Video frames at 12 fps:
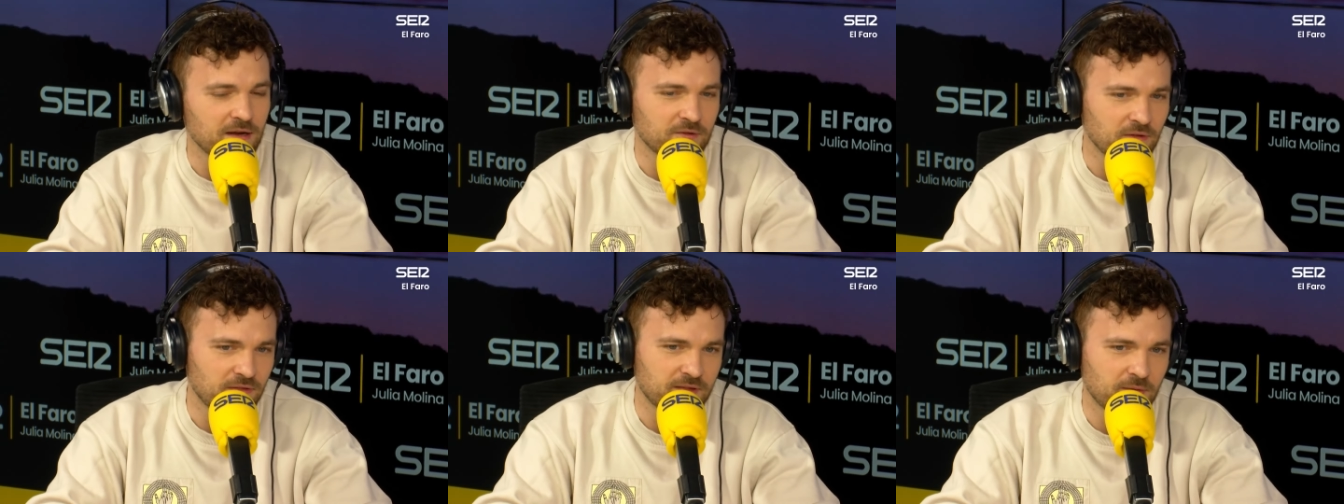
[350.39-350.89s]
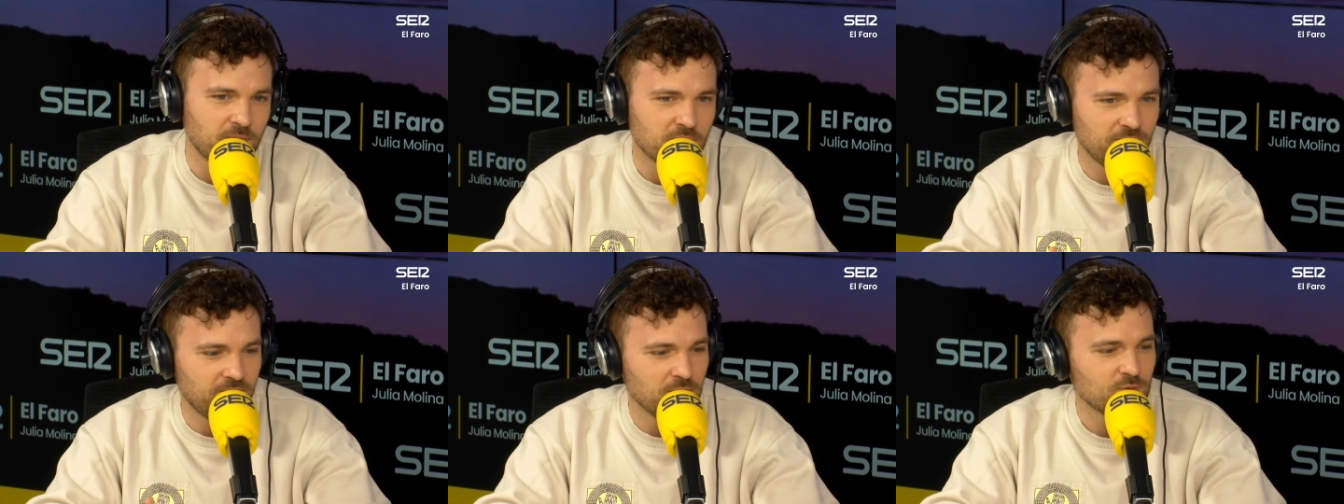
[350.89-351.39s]
entonces
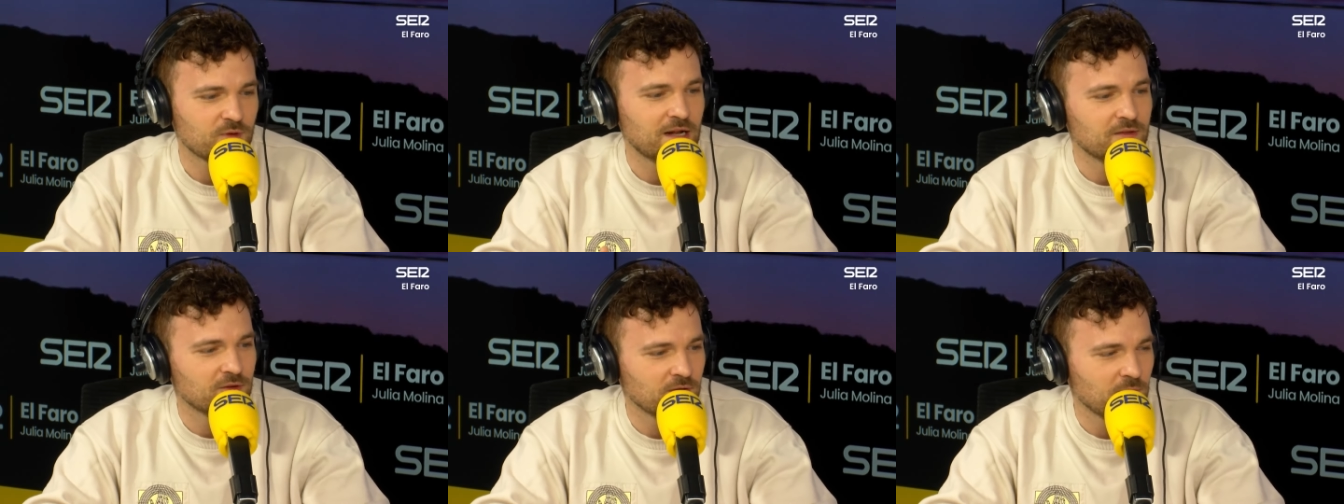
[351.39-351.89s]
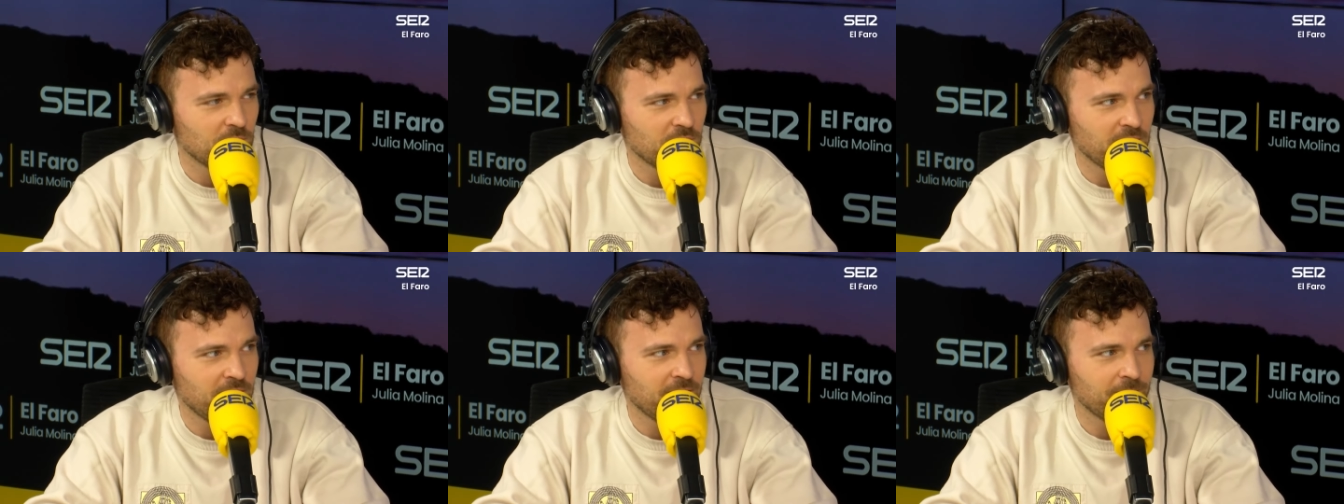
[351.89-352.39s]
tampoco fue un salto como
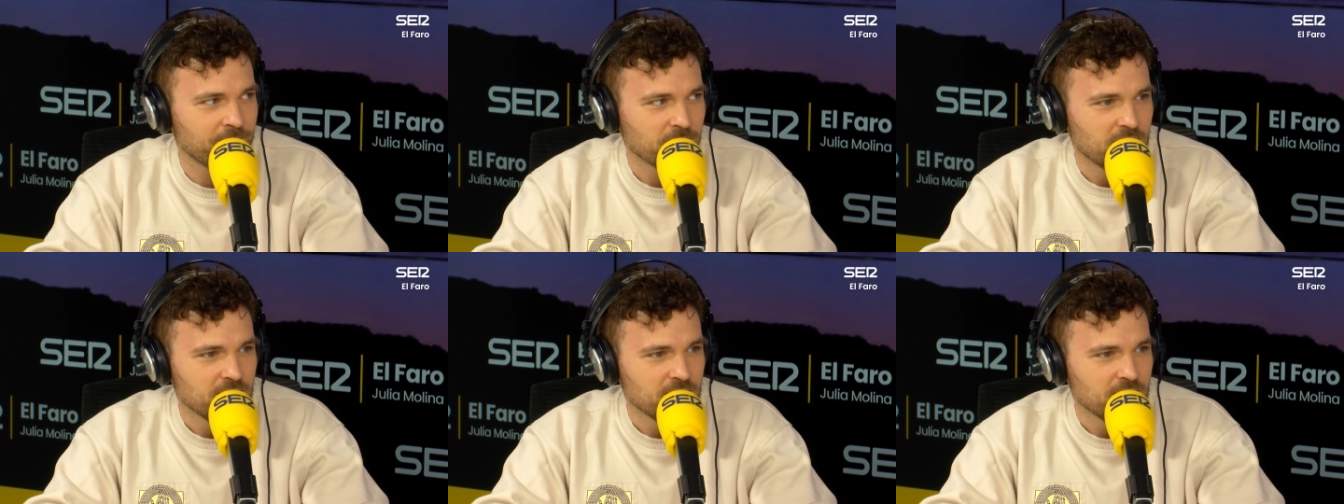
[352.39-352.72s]
de,